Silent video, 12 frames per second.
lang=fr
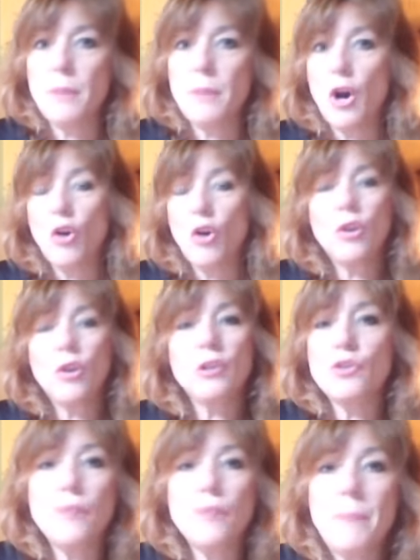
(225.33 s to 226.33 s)
parents et
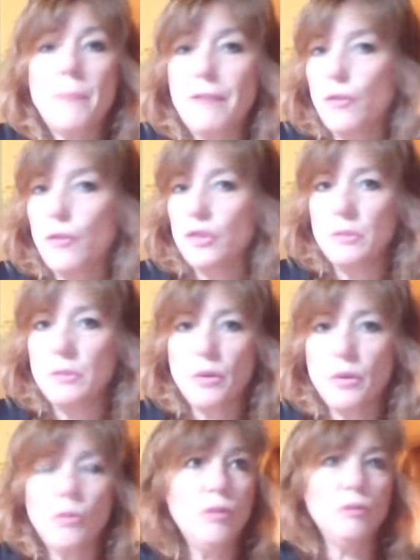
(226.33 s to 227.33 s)
je vais pas
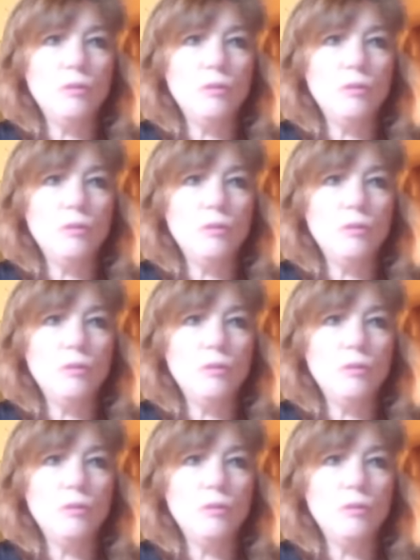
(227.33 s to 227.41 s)
forcément